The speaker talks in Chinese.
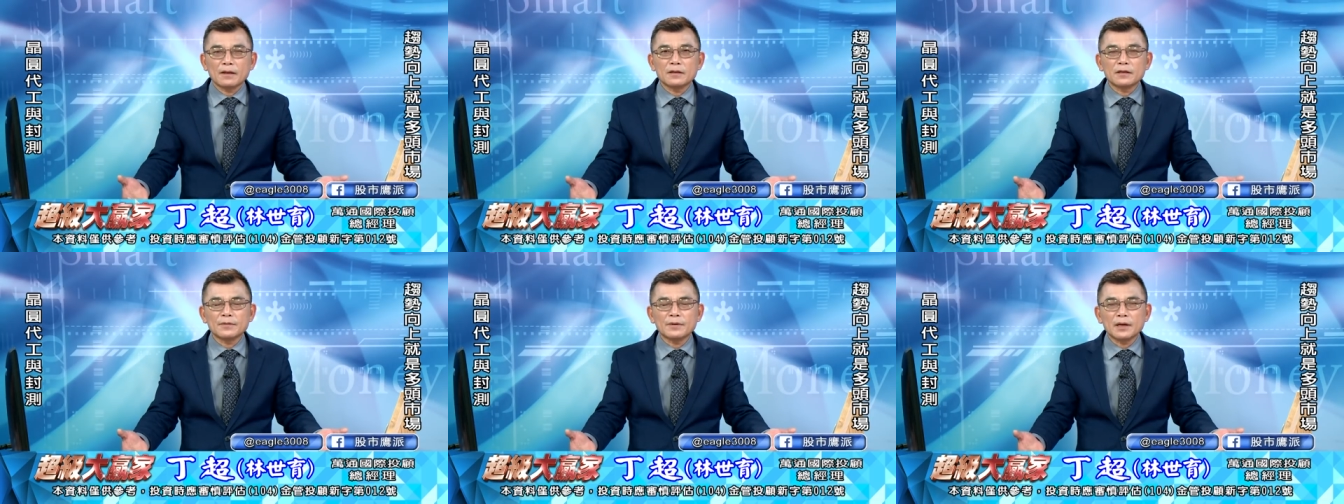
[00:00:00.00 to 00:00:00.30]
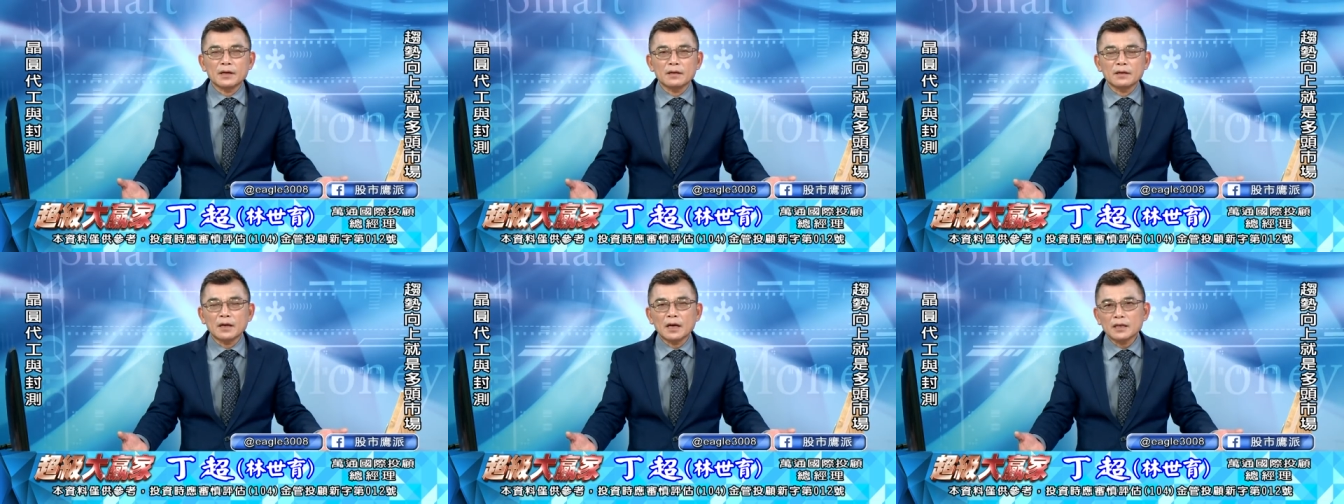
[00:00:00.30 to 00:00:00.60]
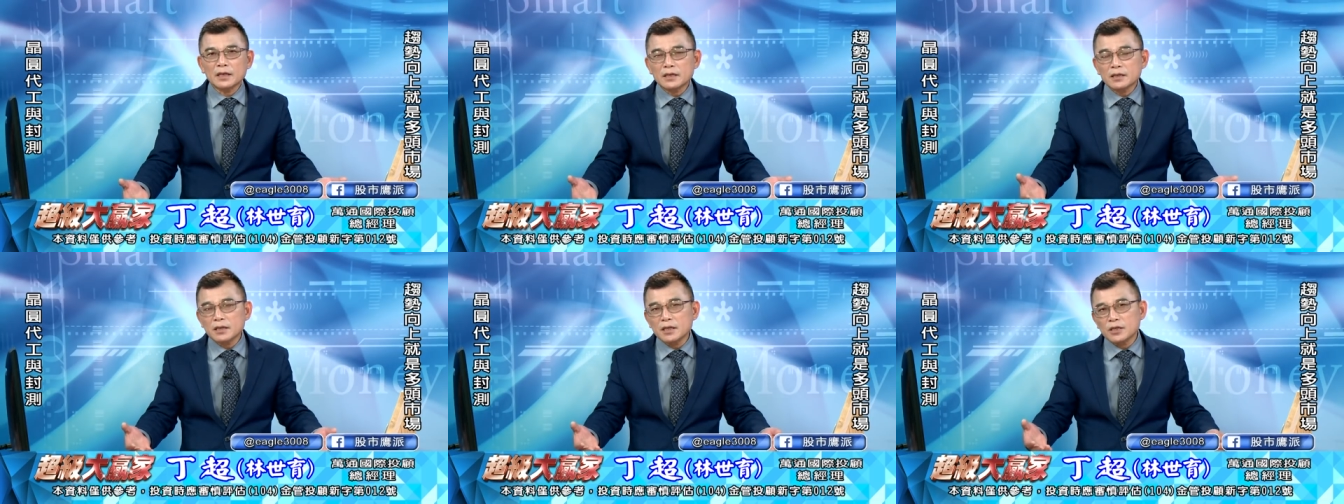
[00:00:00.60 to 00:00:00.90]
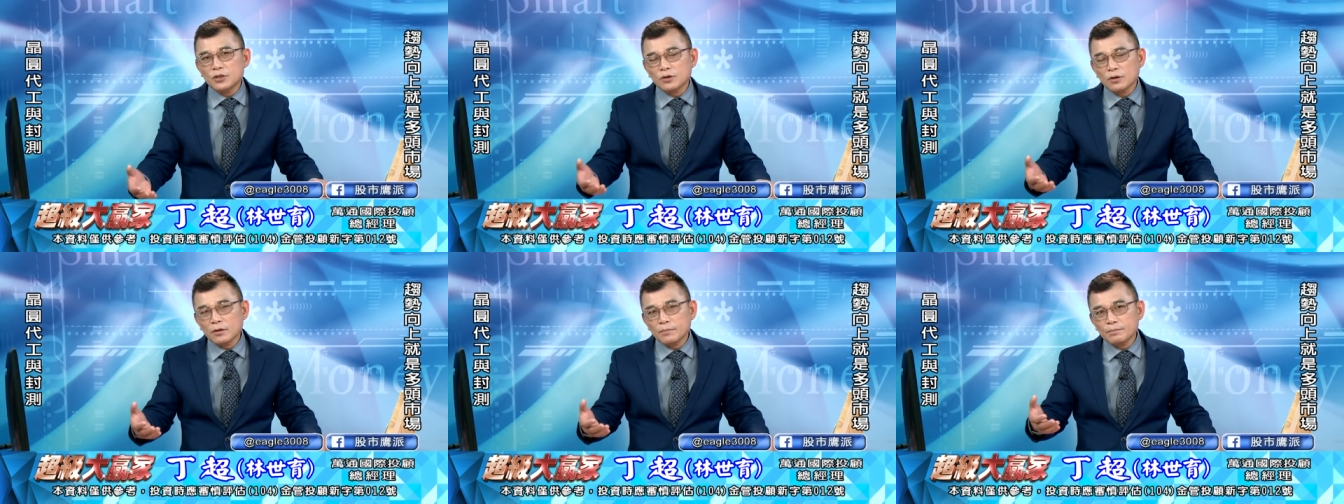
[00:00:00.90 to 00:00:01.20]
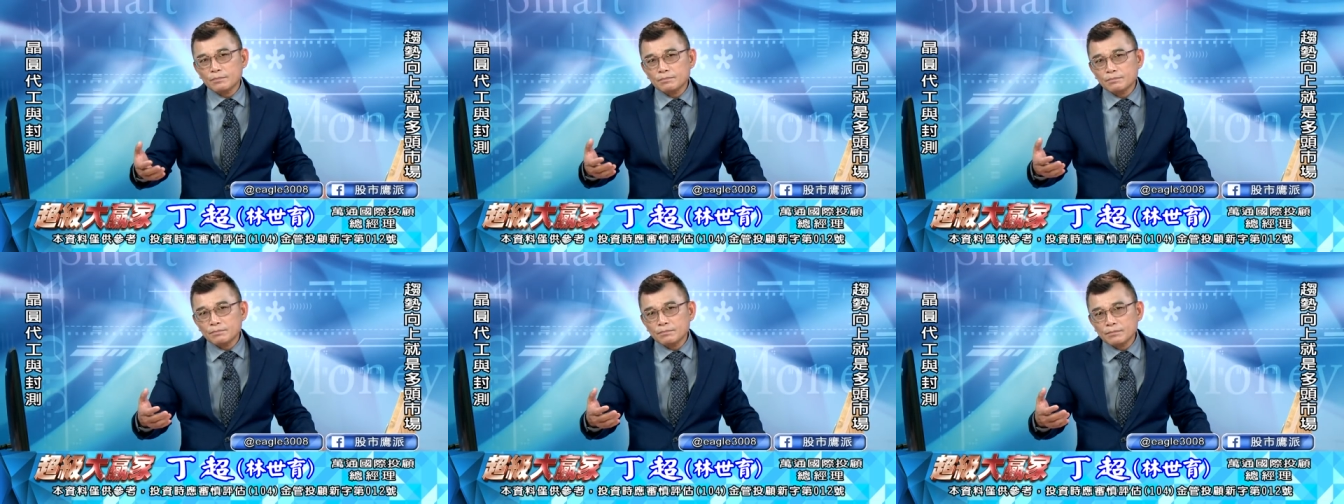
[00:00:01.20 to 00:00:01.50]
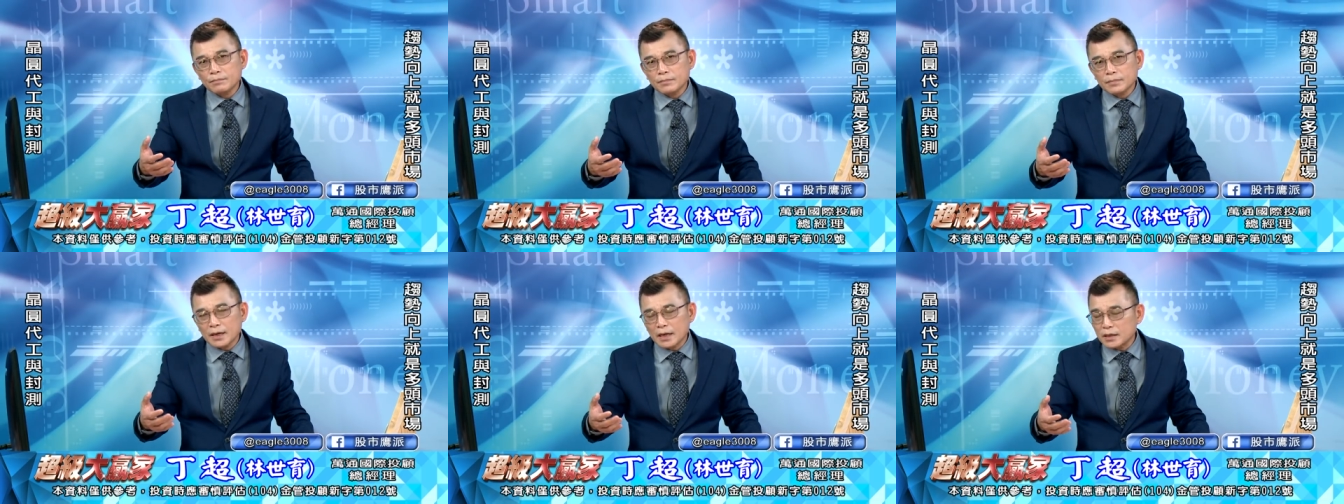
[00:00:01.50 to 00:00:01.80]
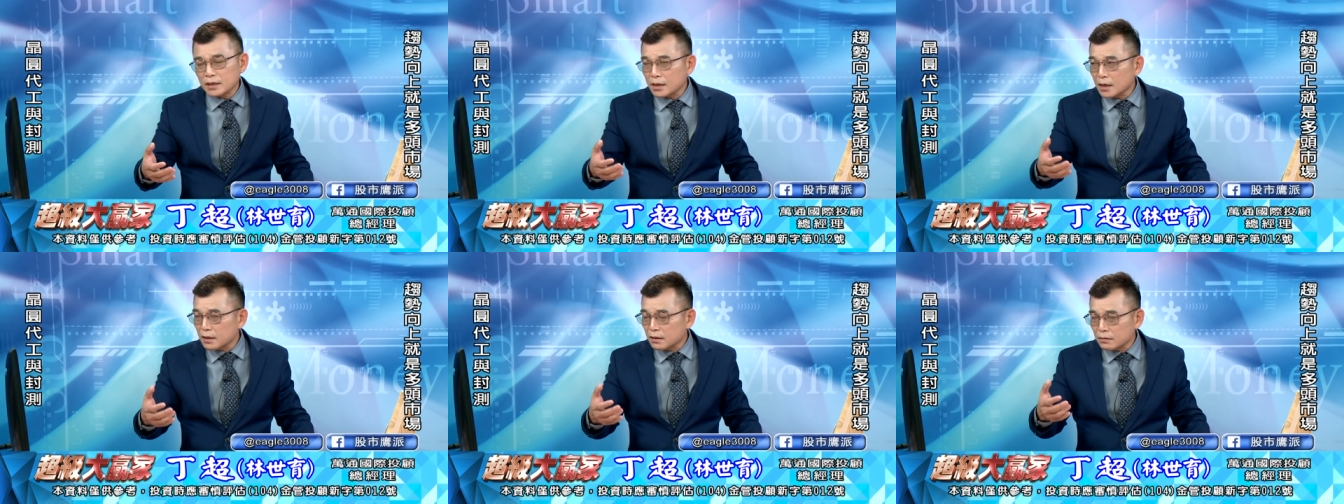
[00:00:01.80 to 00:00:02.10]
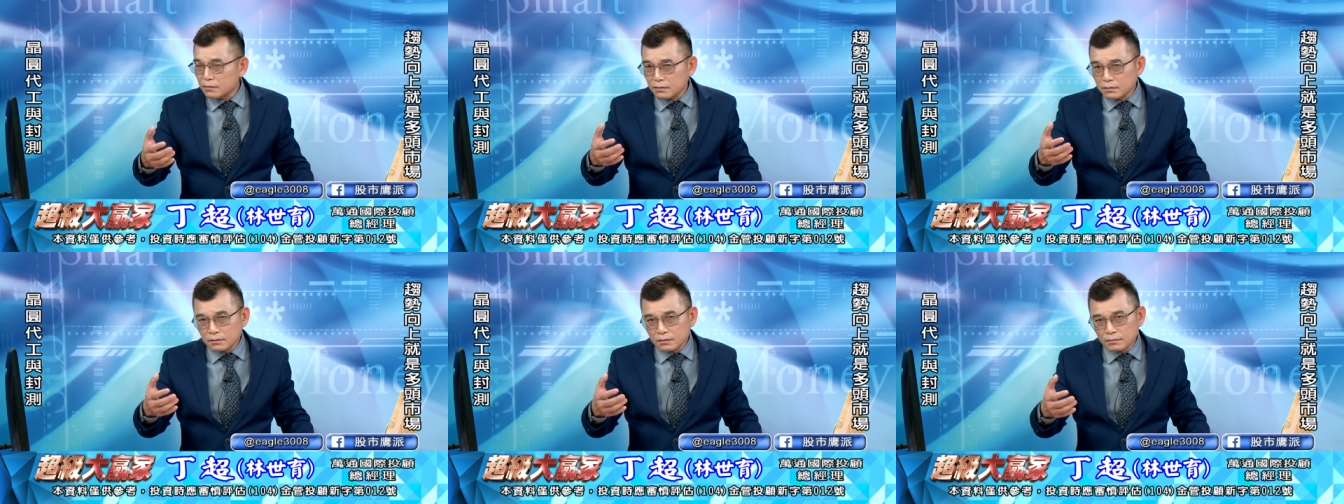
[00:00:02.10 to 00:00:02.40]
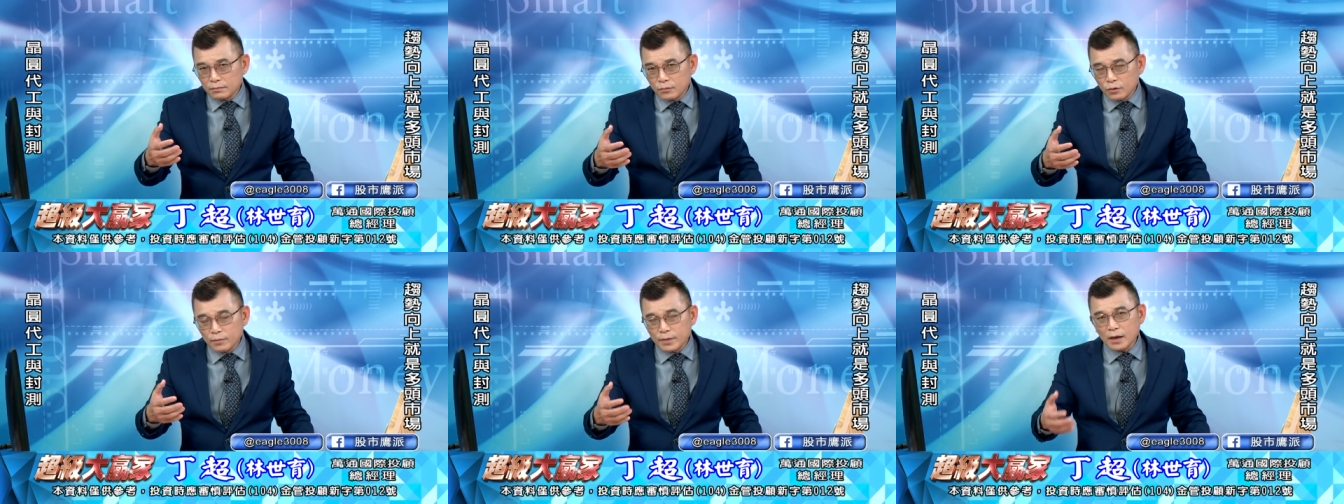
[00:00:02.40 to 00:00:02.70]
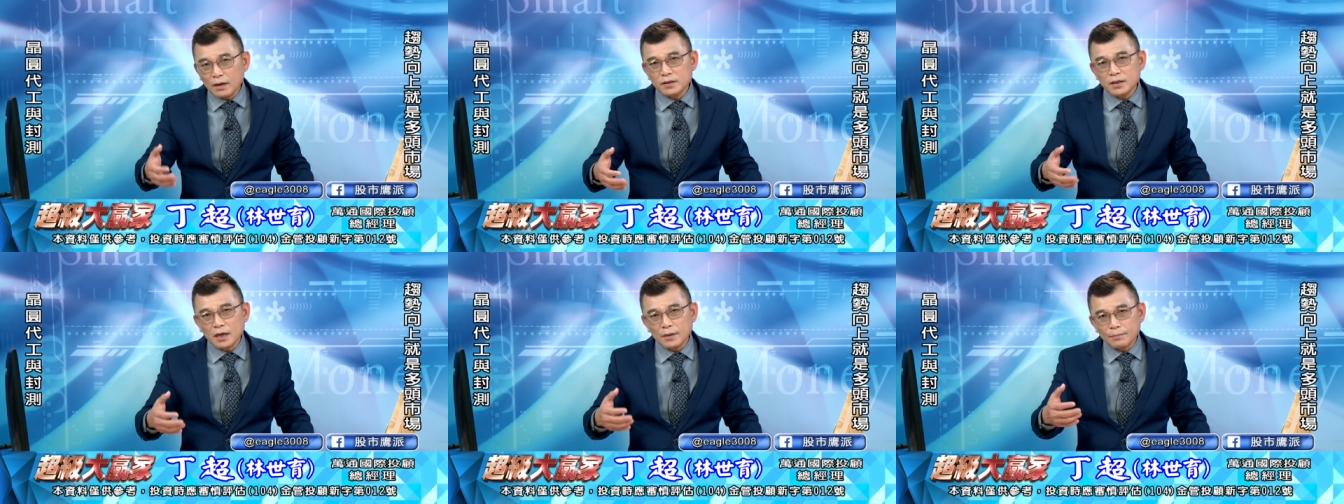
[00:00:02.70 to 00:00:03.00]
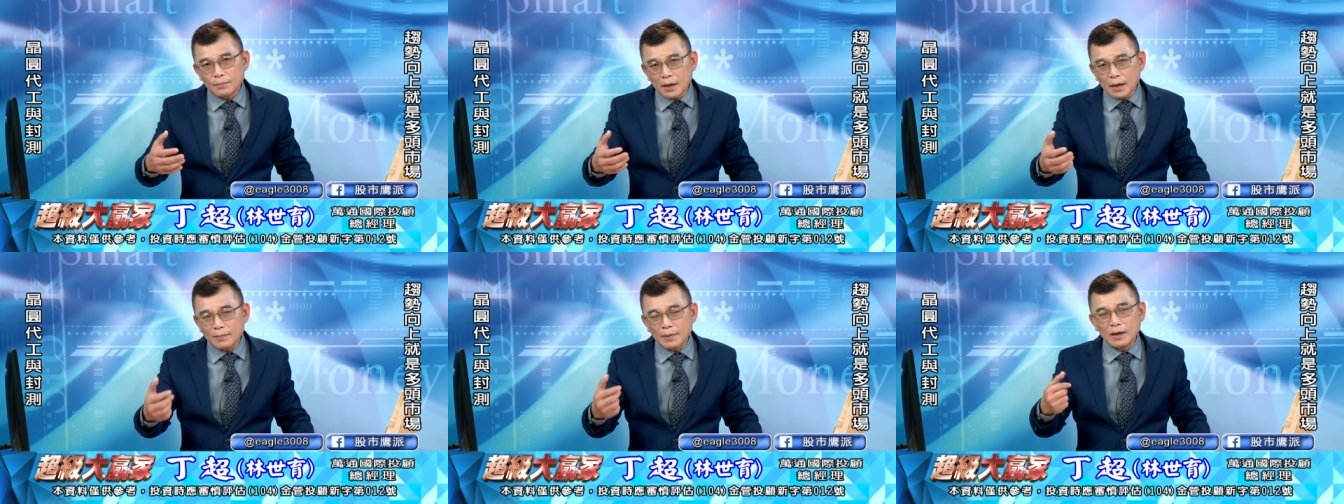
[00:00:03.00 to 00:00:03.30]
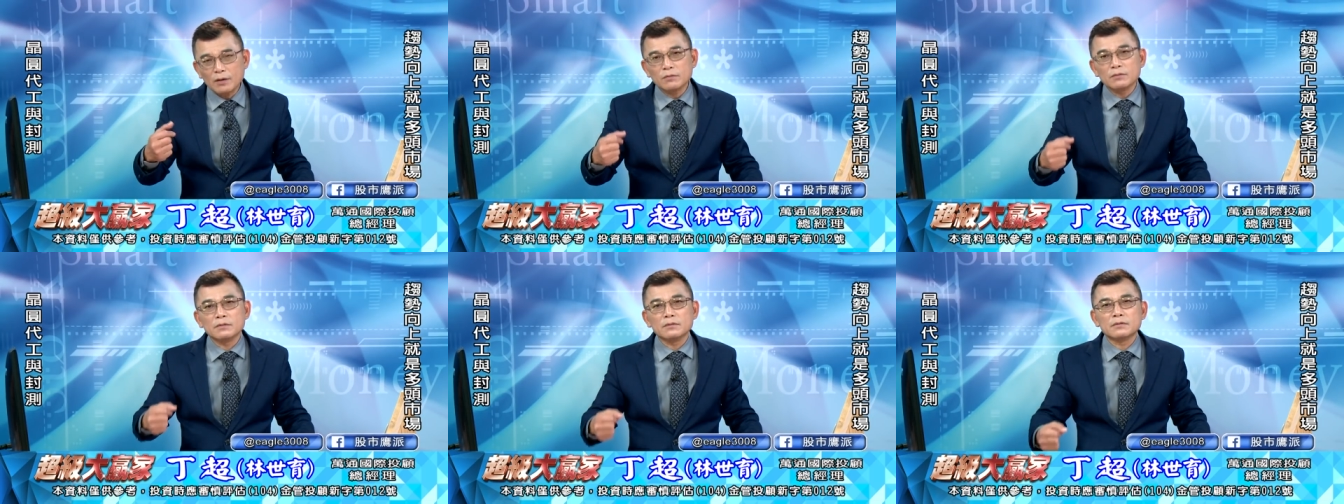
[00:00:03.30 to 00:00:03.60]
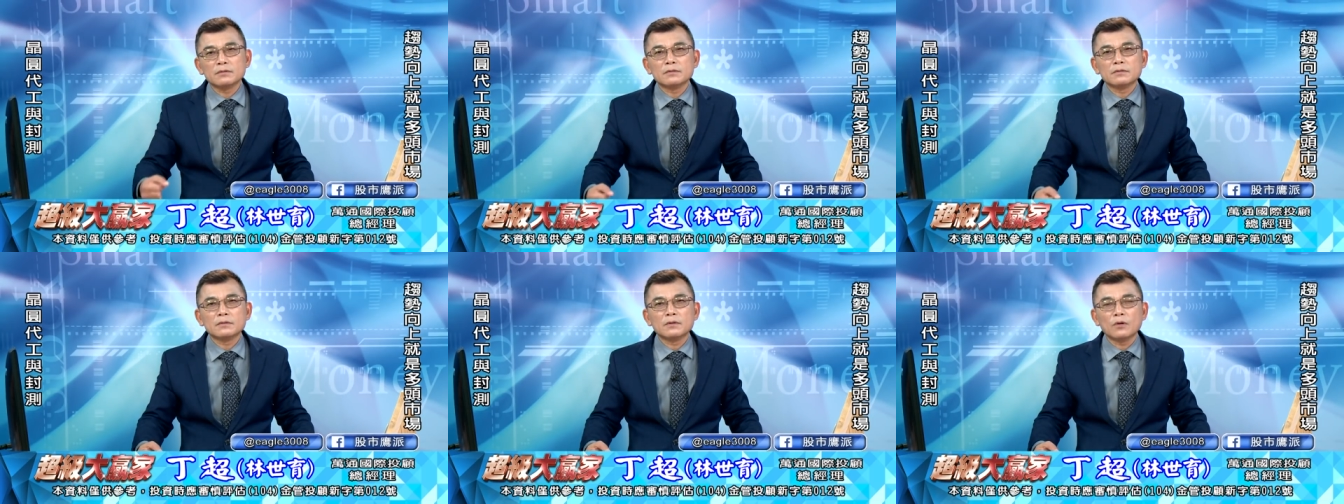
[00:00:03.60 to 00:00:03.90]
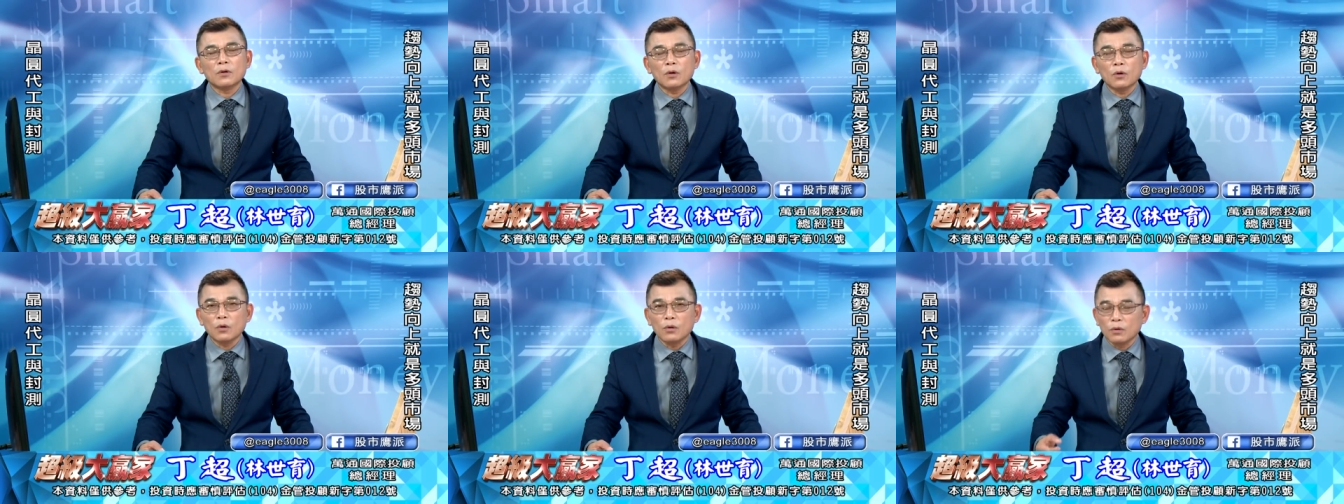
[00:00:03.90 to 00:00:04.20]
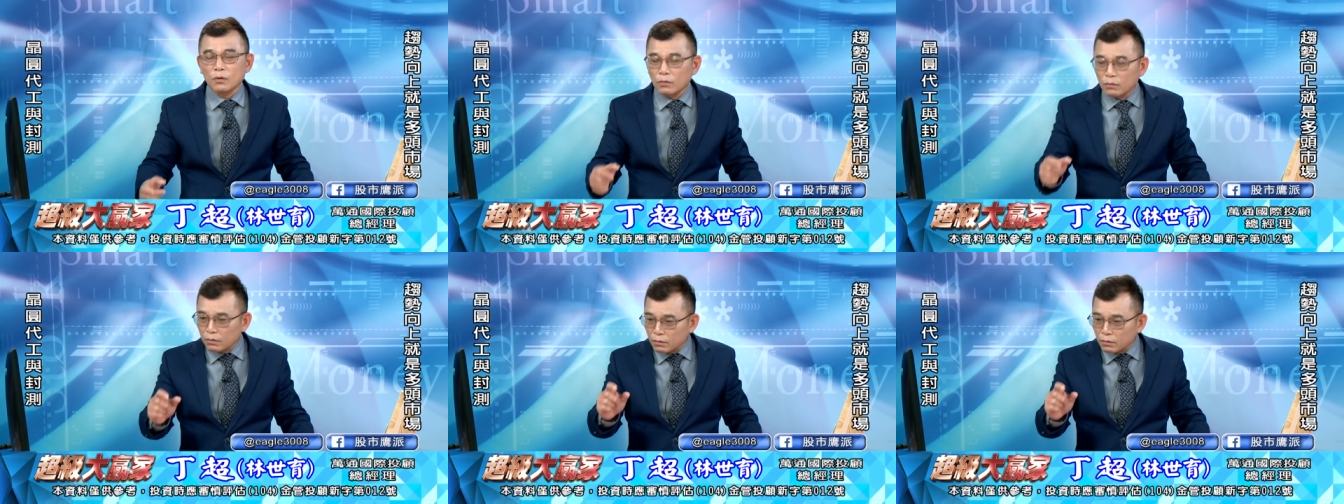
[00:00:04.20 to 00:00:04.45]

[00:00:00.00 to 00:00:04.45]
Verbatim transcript: 对不对啊？但是你说台积电目标价八百五，哦，